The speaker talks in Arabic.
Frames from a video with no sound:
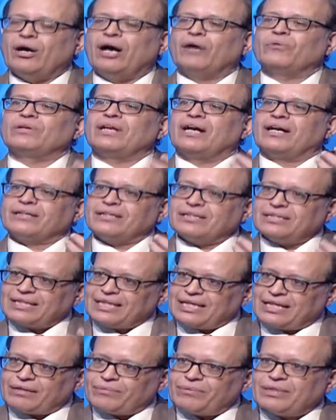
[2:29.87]
او الاعراض
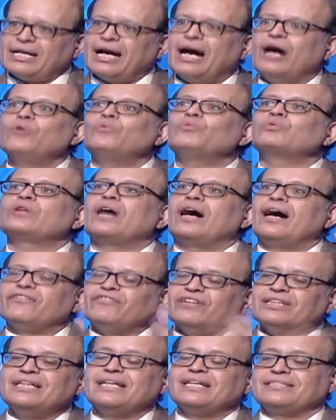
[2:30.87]
الجانبيه او
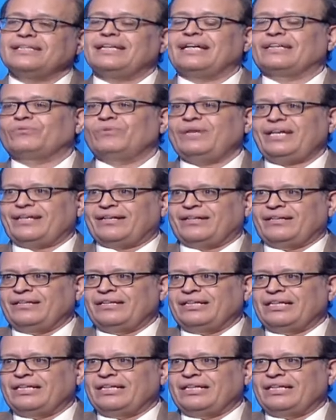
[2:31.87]
مضاعفات هذه الادويه